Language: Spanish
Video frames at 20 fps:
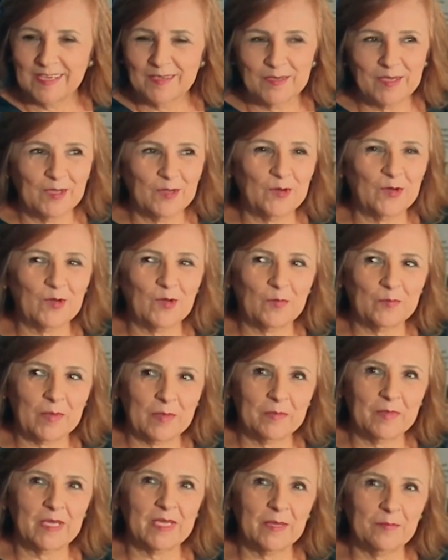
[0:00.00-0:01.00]
En Colombia
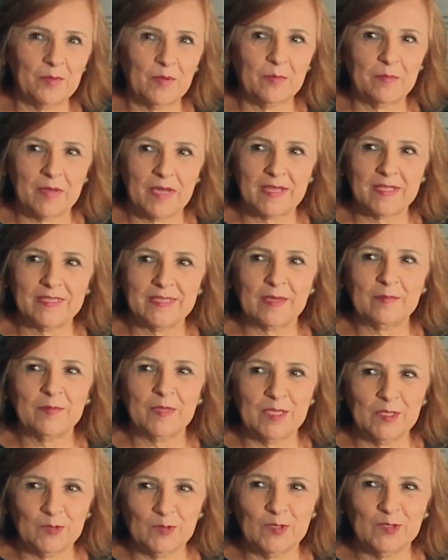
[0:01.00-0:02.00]
mi equipo es verde
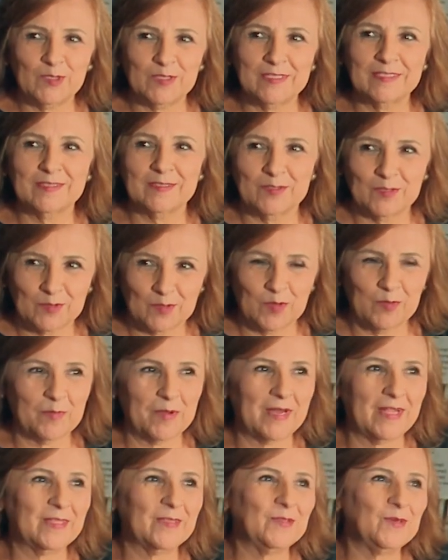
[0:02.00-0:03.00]
también, entonces soy
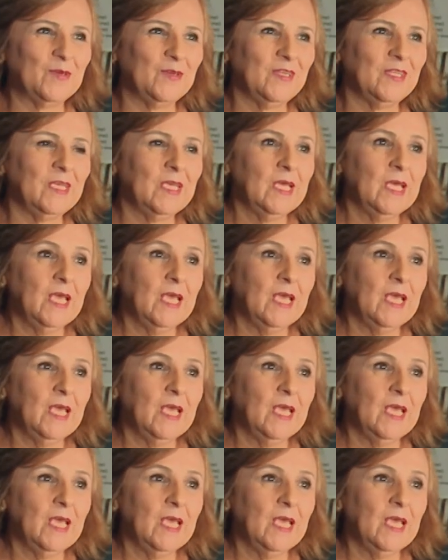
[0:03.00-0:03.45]
maratón.